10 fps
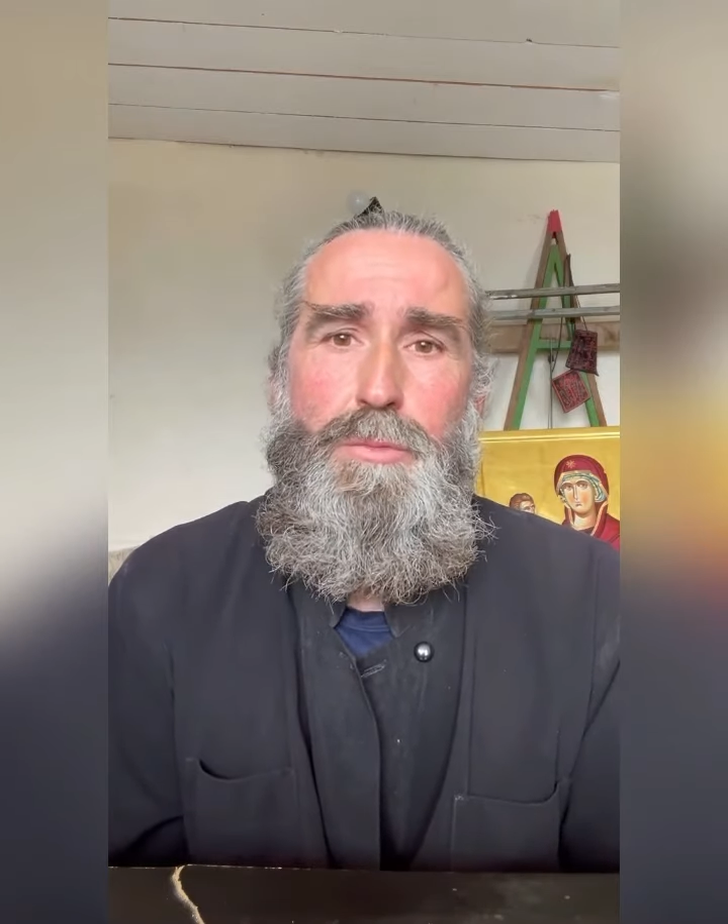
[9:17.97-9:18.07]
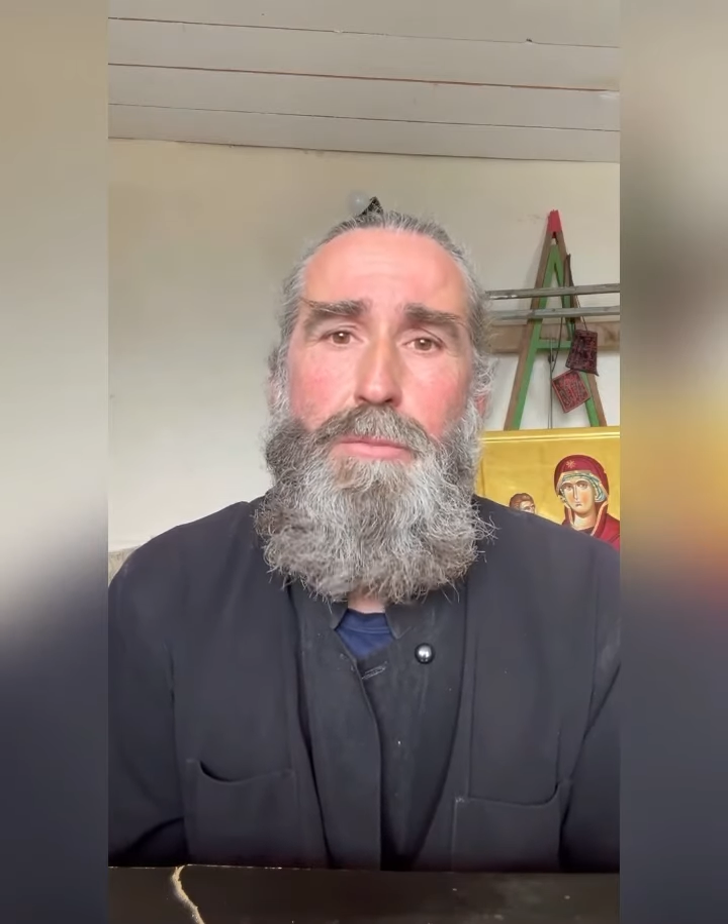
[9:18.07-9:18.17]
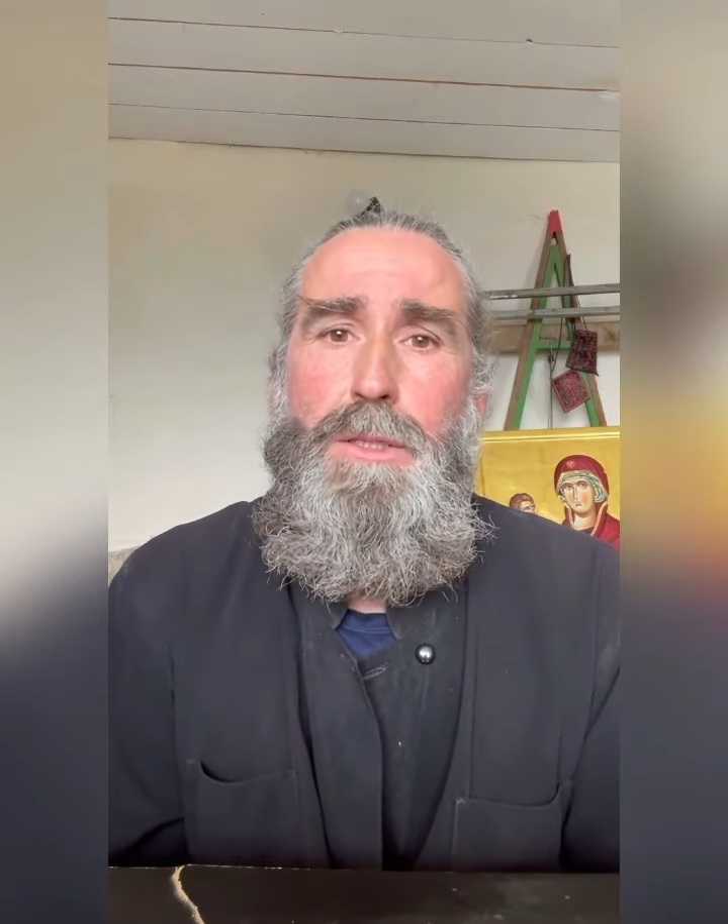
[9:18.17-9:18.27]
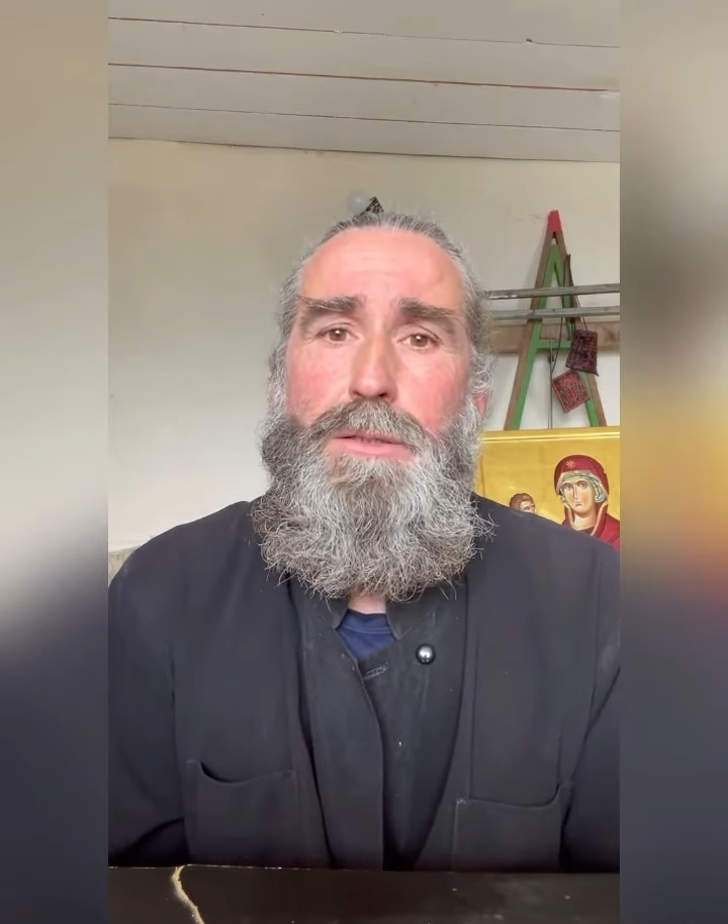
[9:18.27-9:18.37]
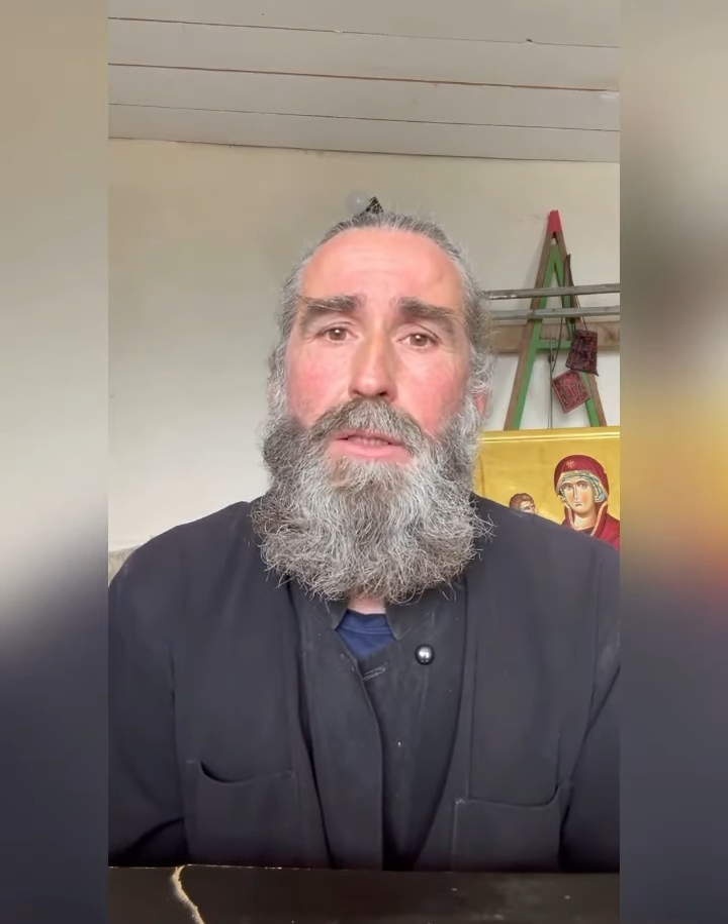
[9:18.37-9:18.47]

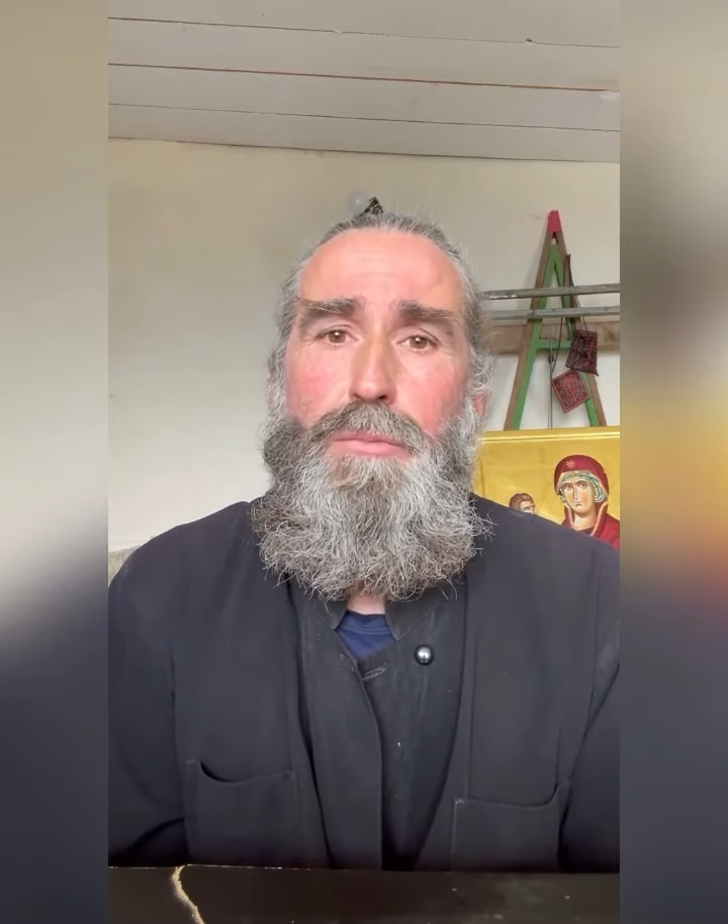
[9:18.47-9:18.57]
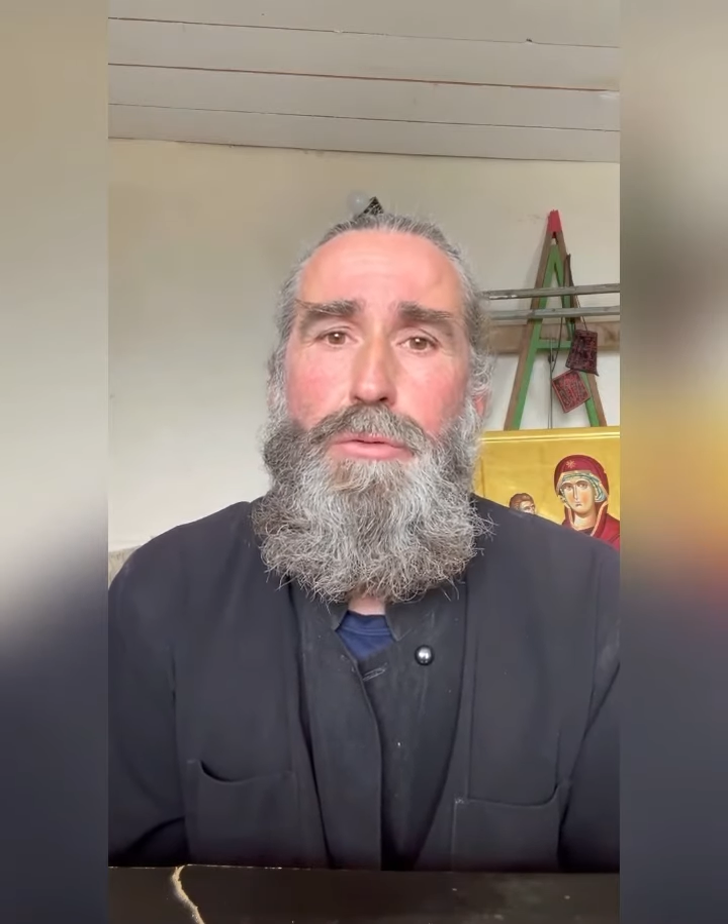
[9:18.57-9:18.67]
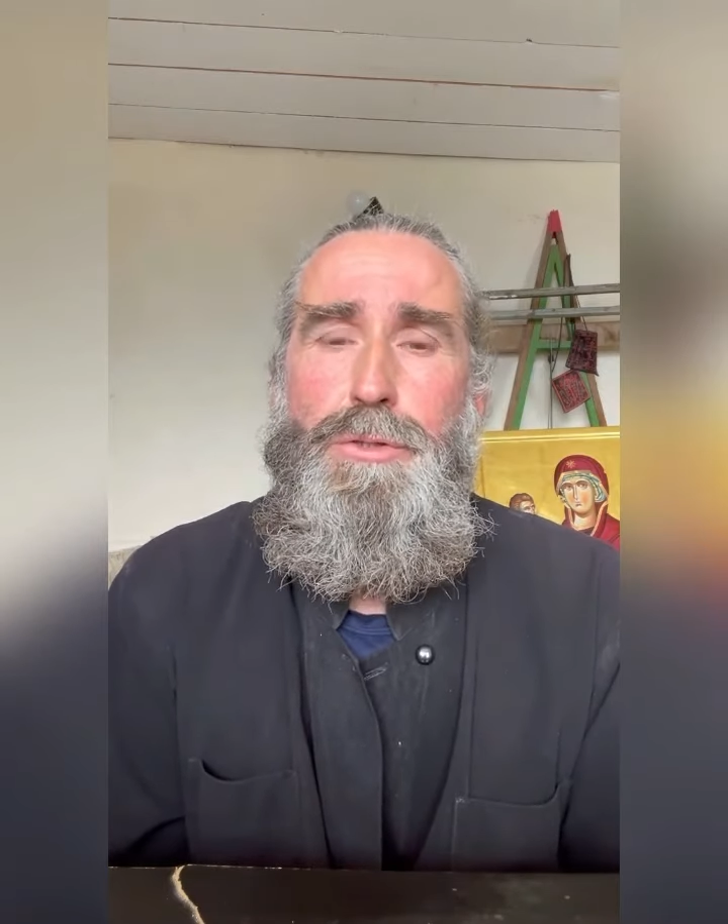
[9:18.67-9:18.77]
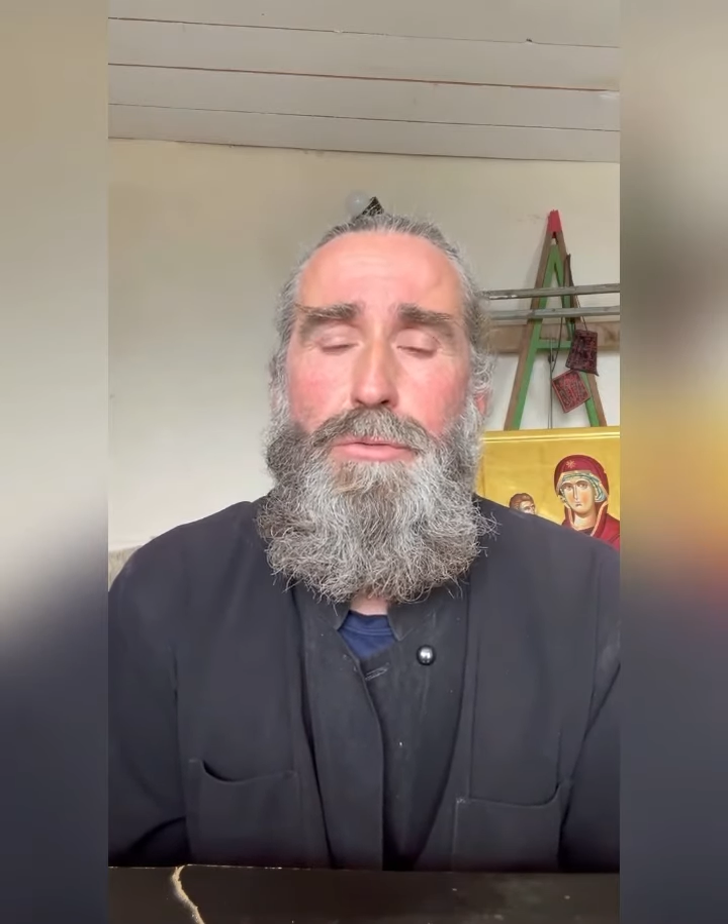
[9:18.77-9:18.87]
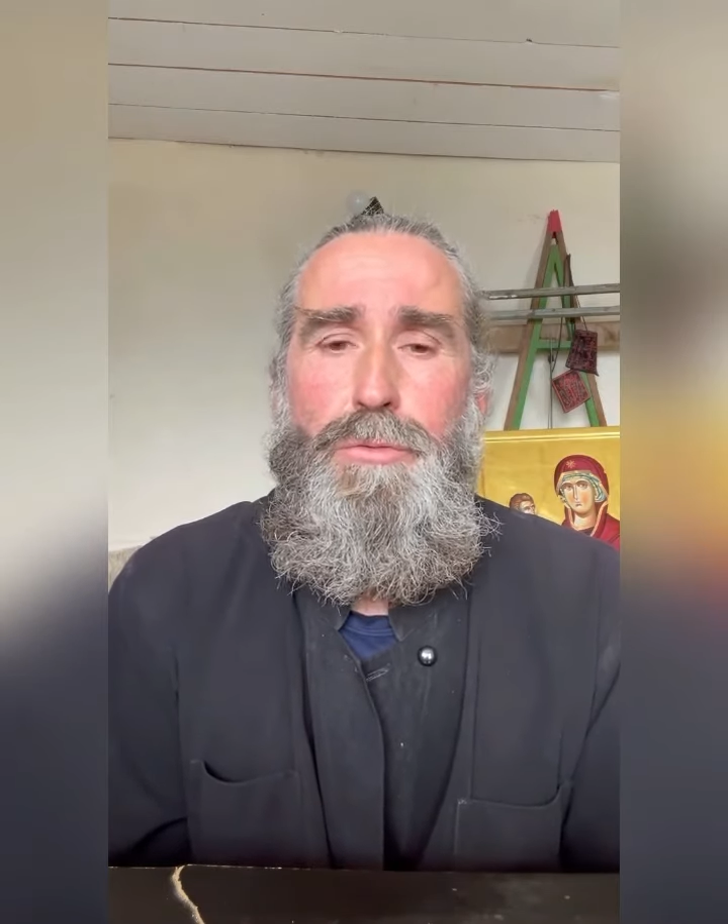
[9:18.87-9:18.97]
попасть на
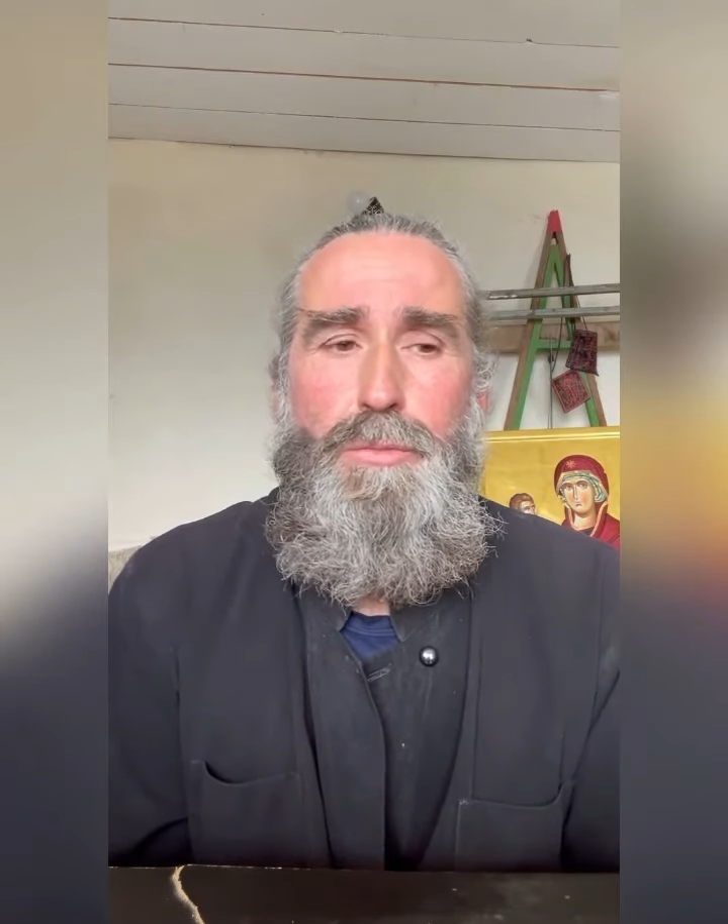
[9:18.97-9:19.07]
почту,